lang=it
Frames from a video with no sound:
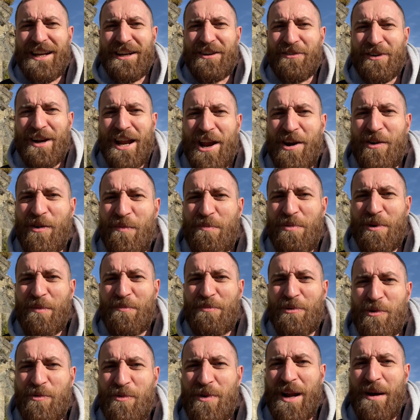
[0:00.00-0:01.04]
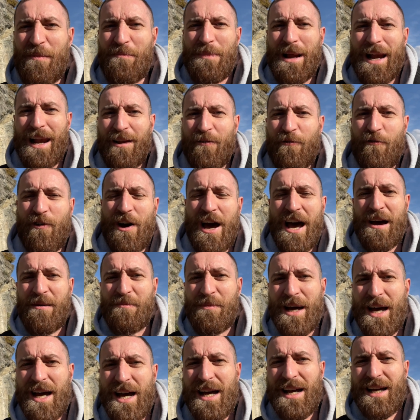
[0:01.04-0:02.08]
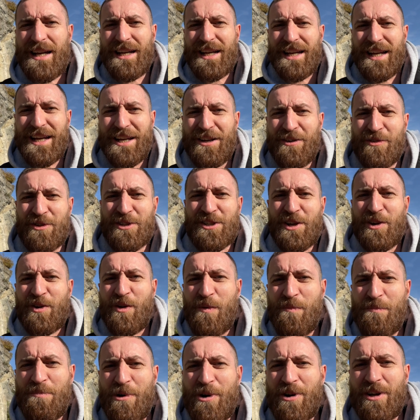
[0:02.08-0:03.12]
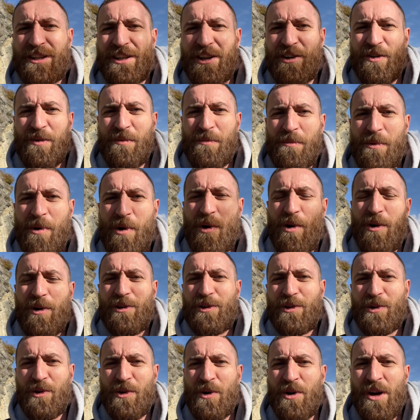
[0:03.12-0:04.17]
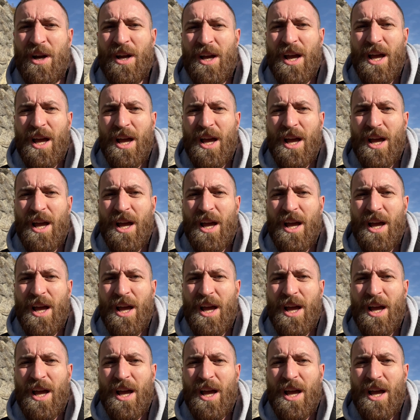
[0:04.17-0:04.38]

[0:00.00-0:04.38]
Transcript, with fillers: non hanno proprio una bella fama e non si comportano molto